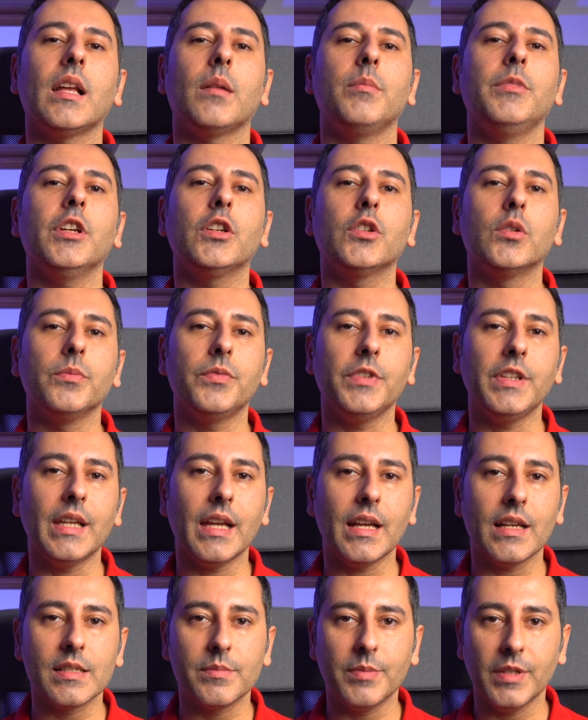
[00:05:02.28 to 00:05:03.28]
اللي عم يحكم
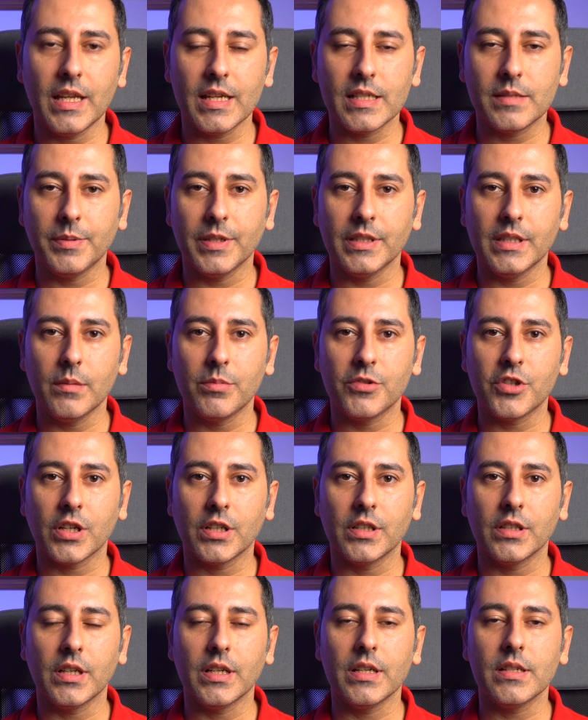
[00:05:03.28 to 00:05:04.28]
فيها حزب الاس بي دي
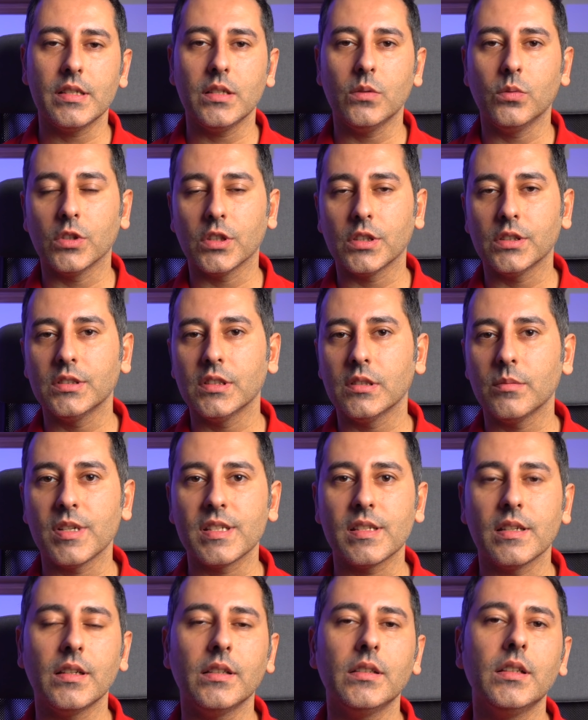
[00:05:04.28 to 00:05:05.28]
بشكل رئيسي والخضر
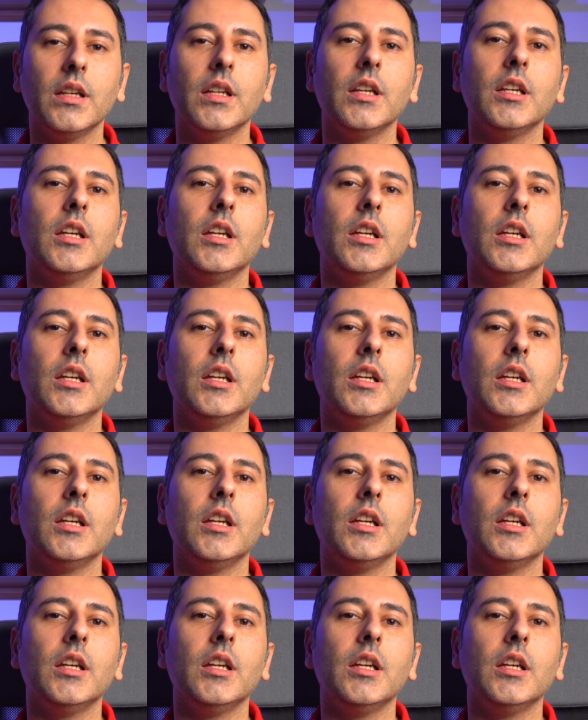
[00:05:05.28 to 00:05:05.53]
مثلا